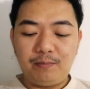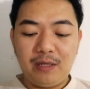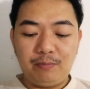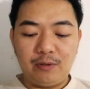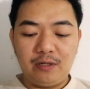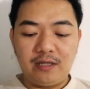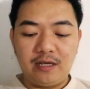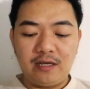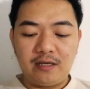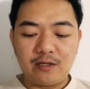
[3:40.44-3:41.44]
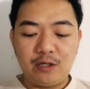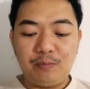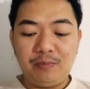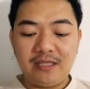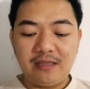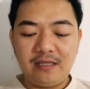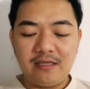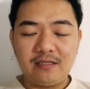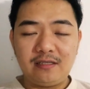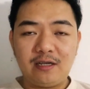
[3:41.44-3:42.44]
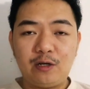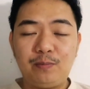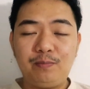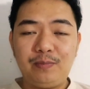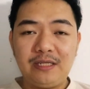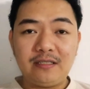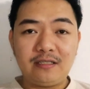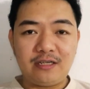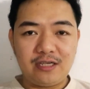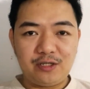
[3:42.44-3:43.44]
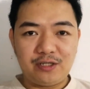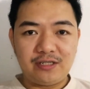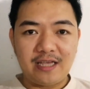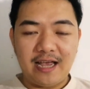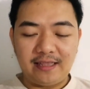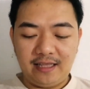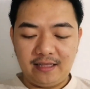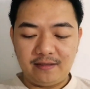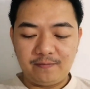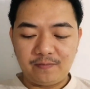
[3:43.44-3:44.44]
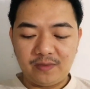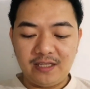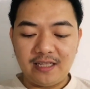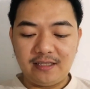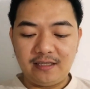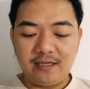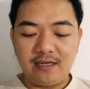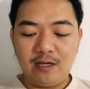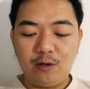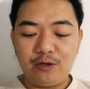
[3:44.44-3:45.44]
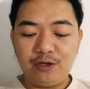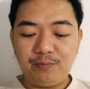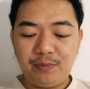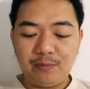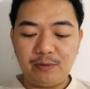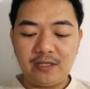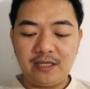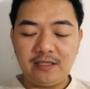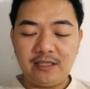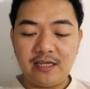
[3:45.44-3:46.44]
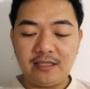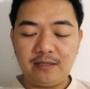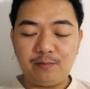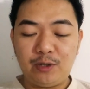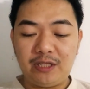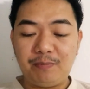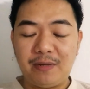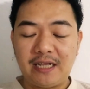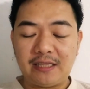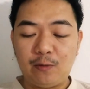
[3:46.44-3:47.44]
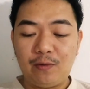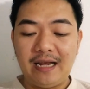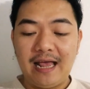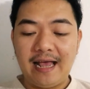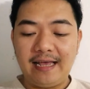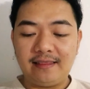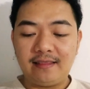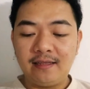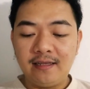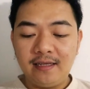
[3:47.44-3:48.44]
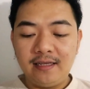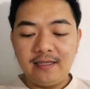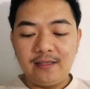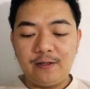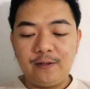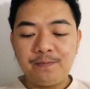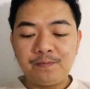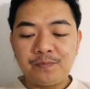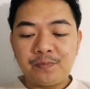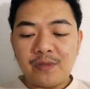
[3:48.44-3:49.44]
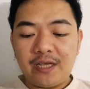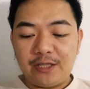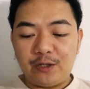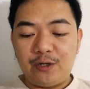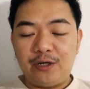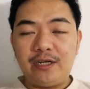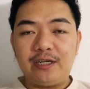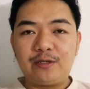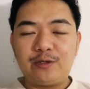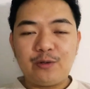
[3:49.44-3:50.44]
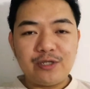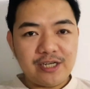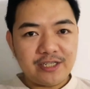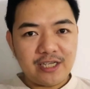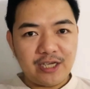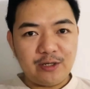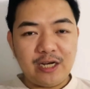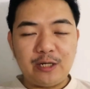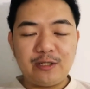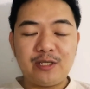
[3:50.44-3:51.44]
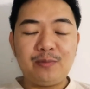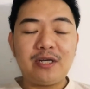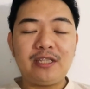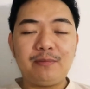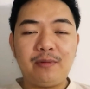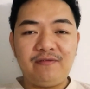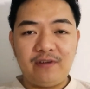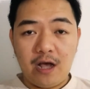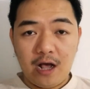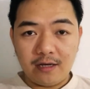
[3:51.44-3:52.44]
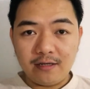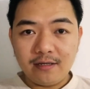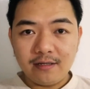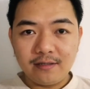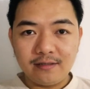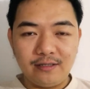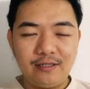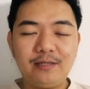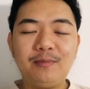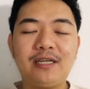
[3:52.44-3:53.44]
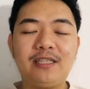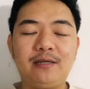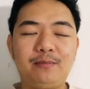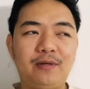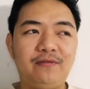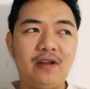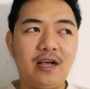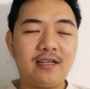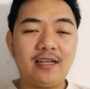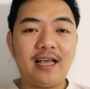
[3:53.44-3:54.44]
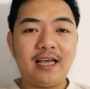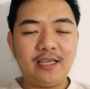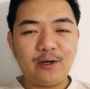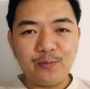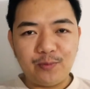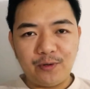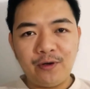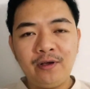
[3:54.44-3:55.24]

people na completely complete stranger sa atin. Hindi natin kilala o yung people na hindi natin pwedeng pagkatiwalaan, no? Ito, gusto ko i-share sa inyo lalo na sa mga nagba-vlog, no? Mga nagba-vlog kagaya ko po